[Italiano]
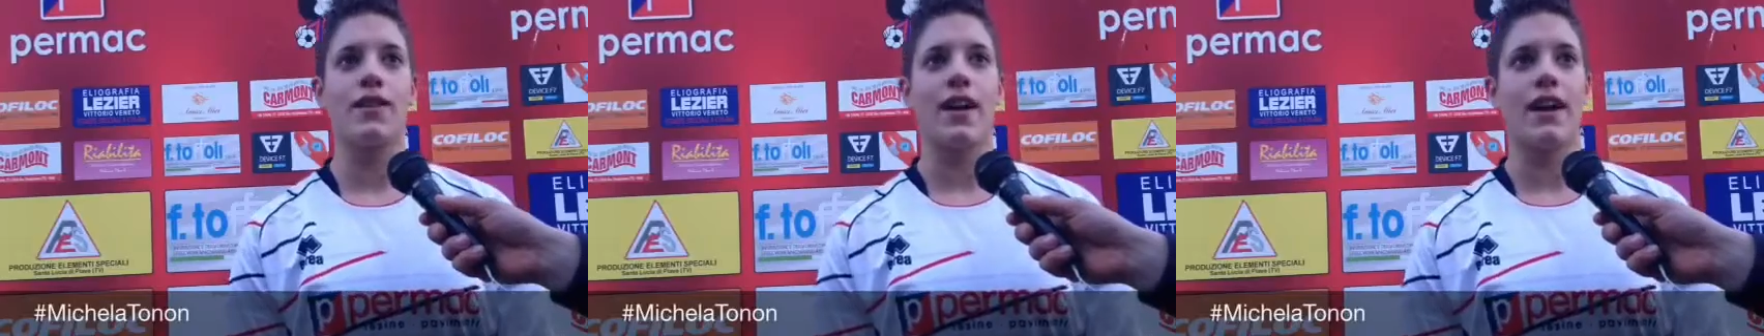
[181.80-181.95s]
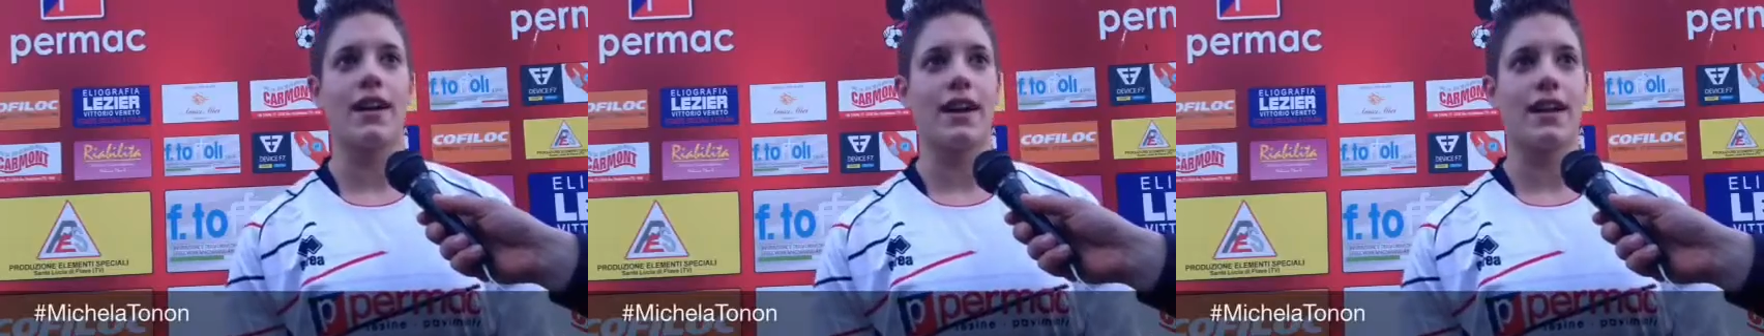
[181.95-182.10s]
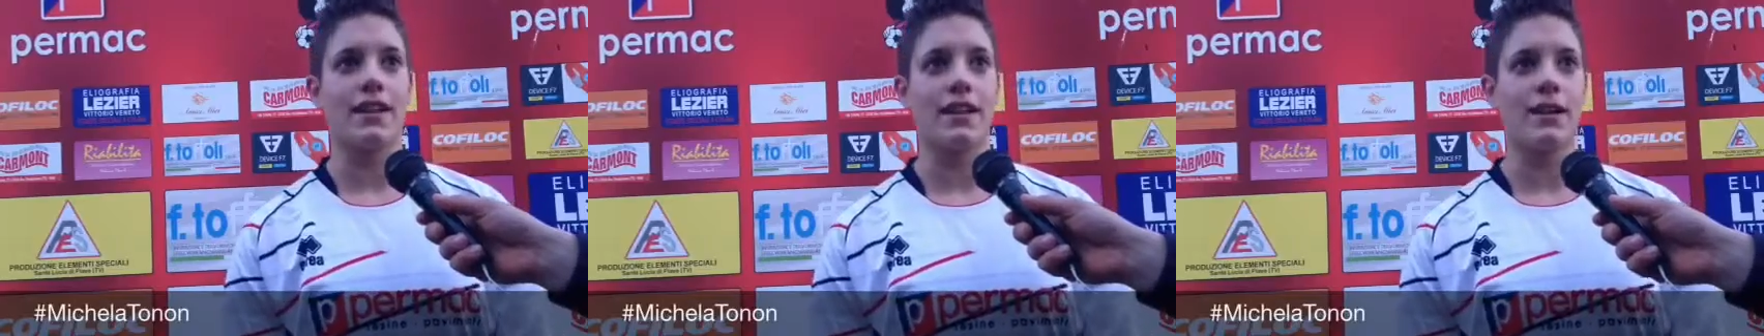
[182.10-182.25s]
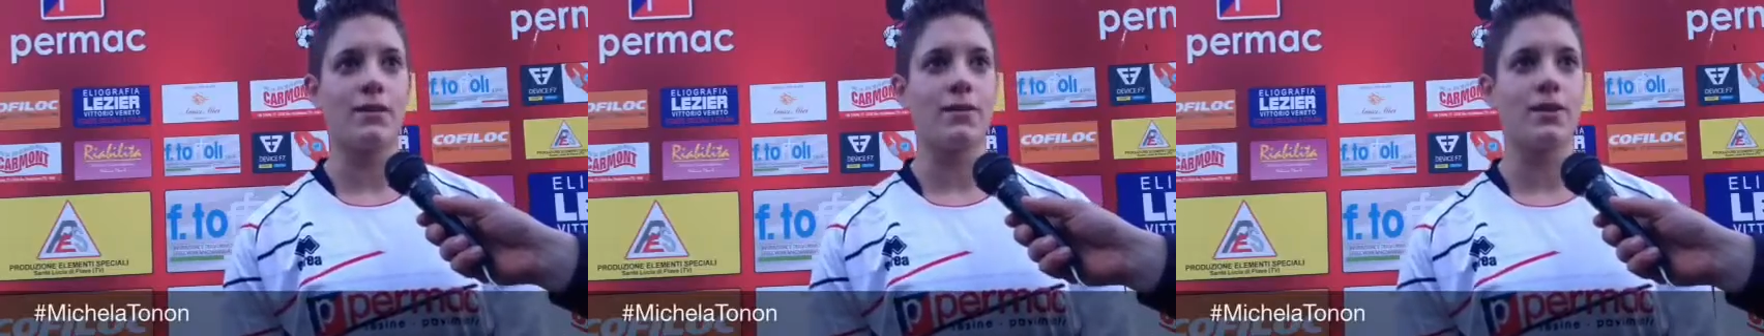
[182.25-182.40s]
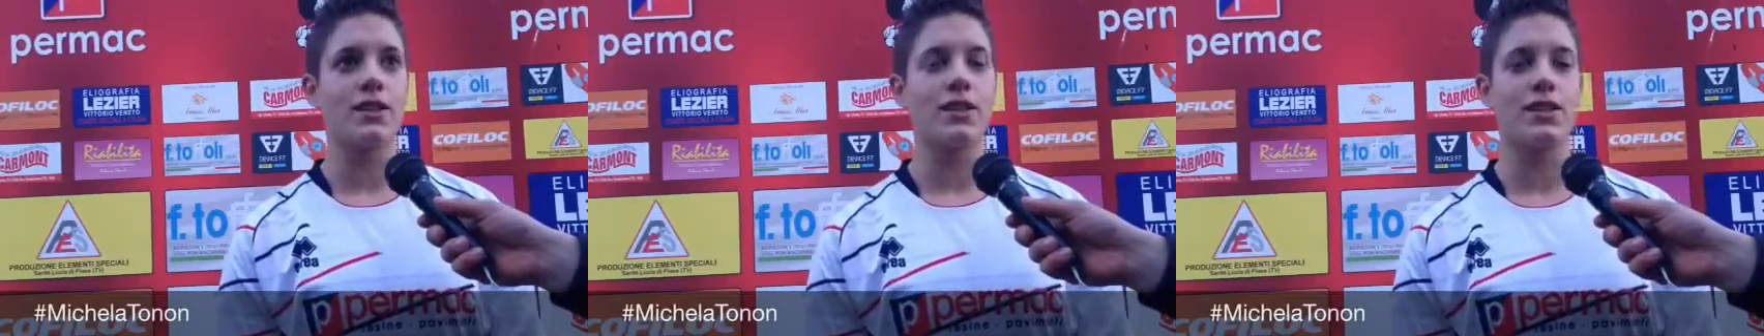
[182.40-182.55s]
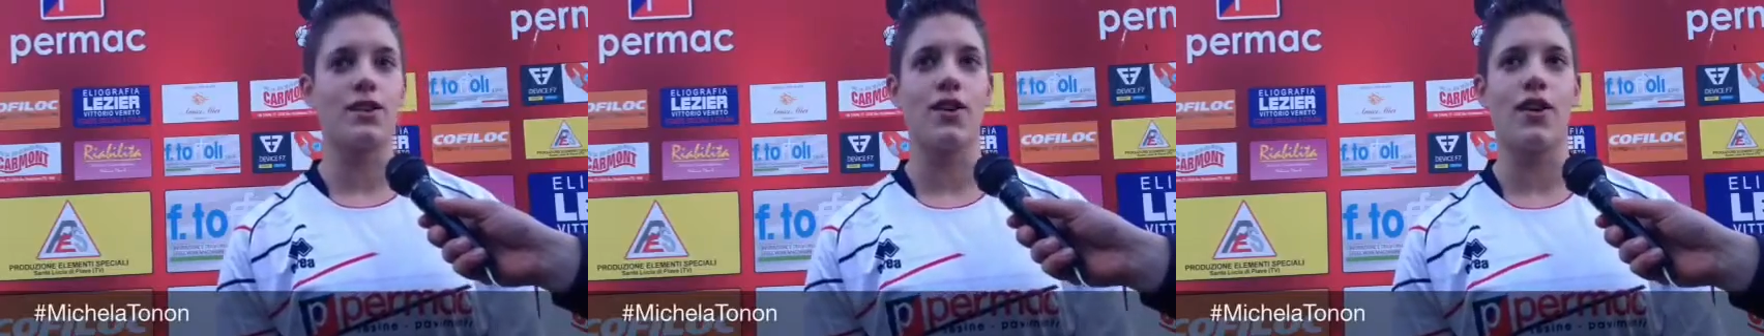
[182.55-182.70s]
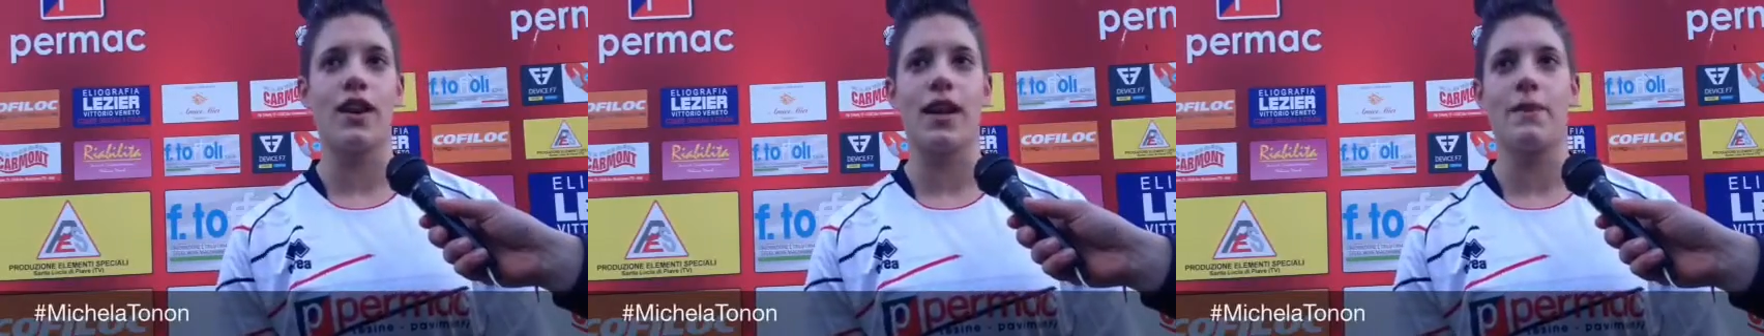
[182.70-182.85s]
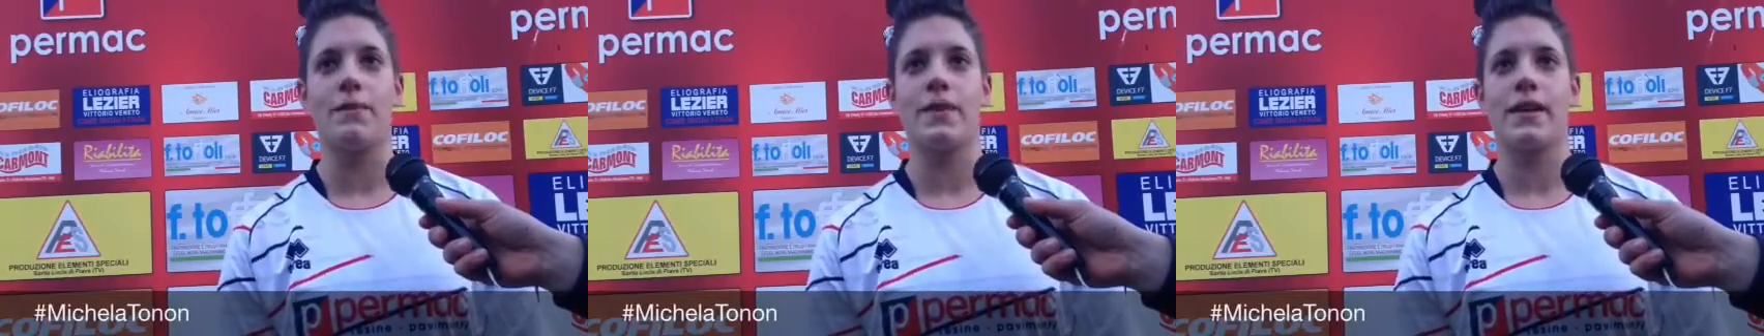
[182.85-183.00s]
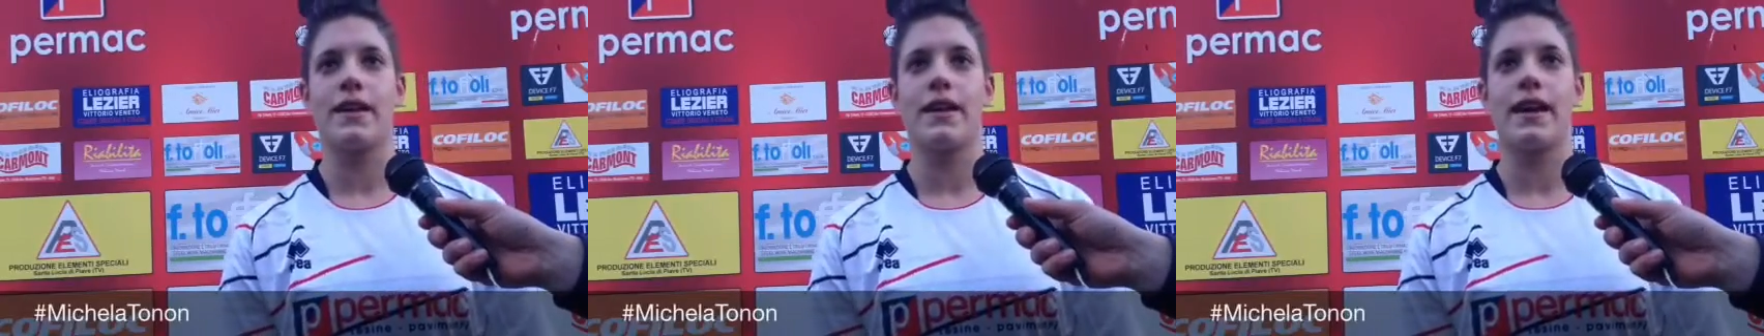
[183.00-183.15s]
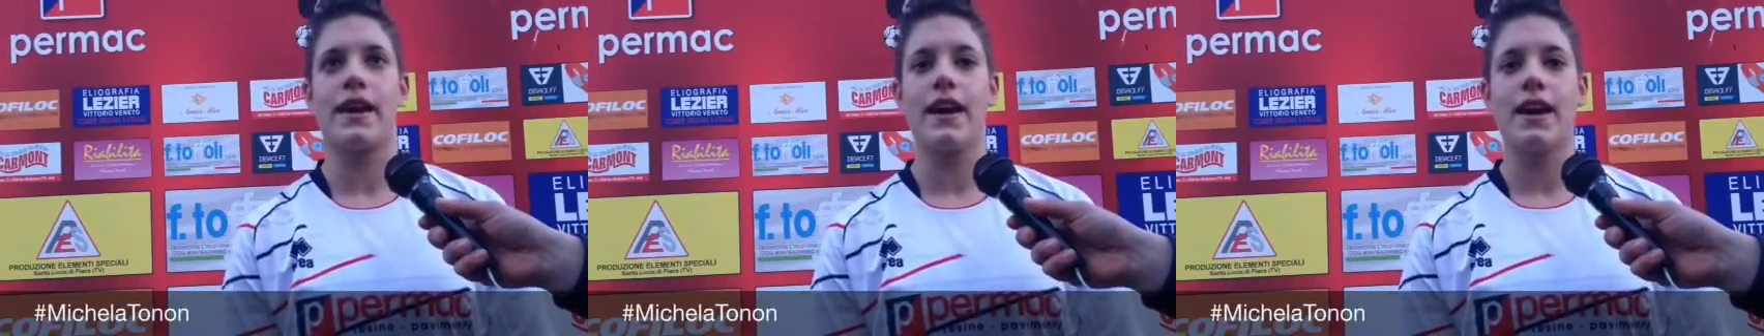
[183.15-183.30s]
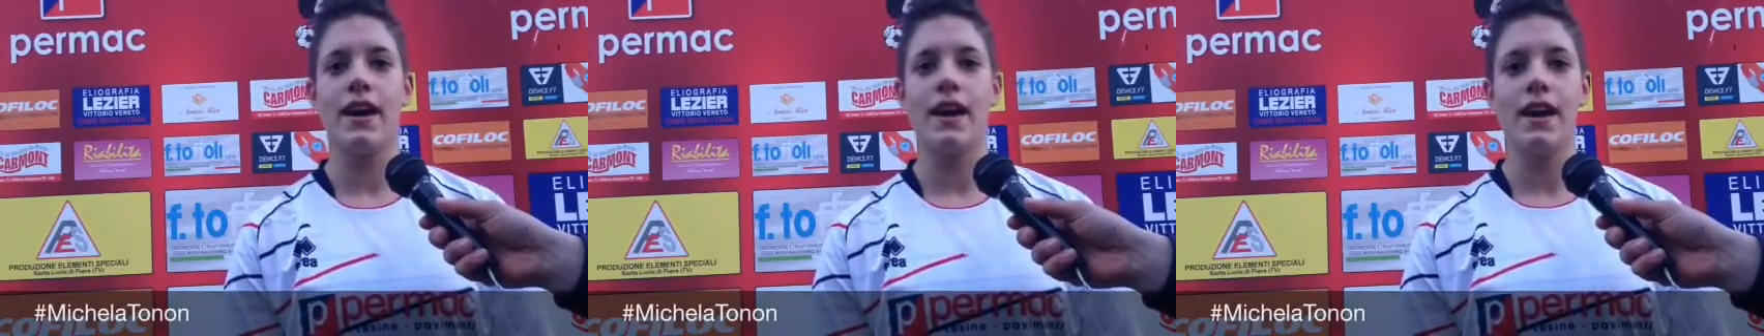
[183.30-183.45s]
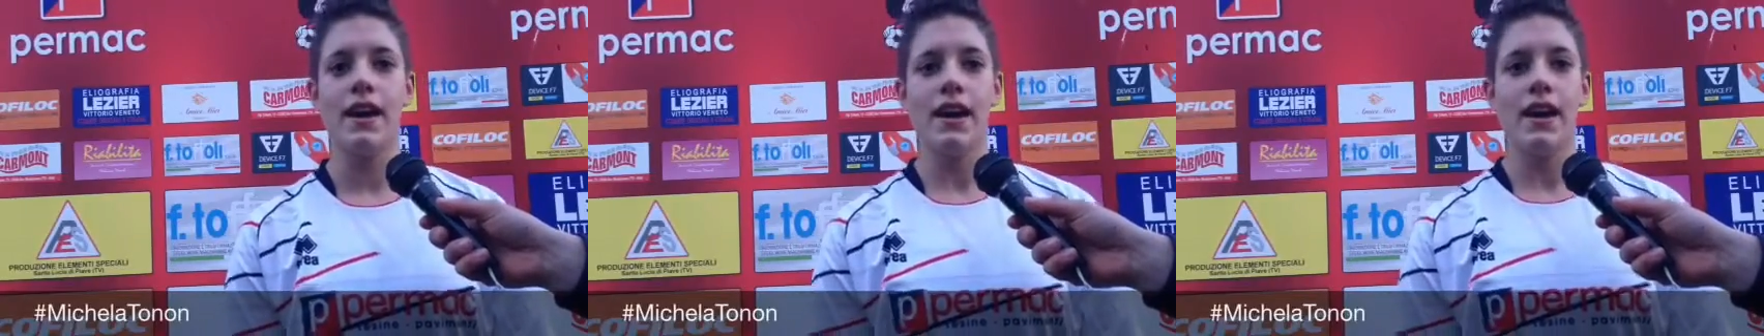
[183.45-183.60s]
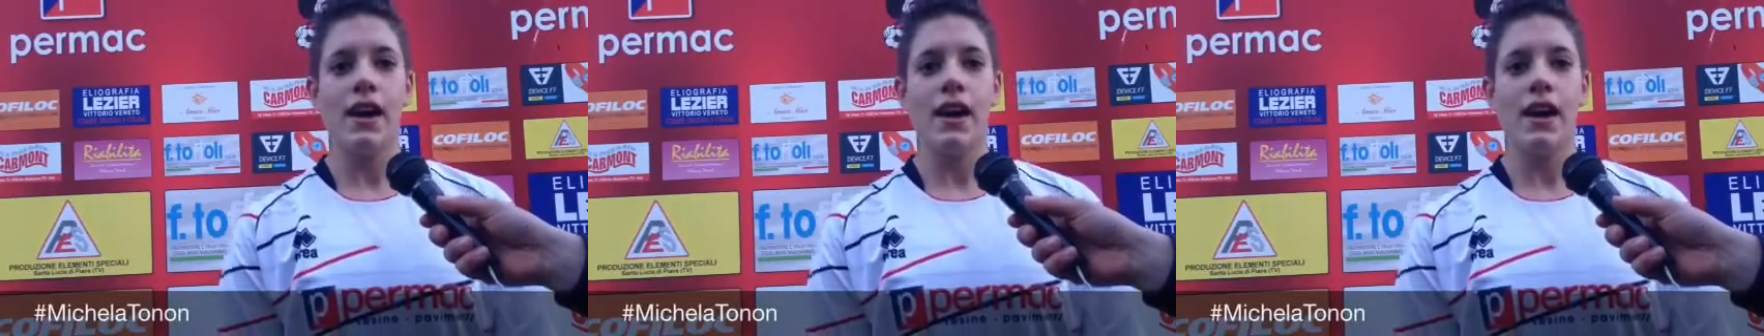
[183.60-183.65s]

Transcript: una grande emozione perché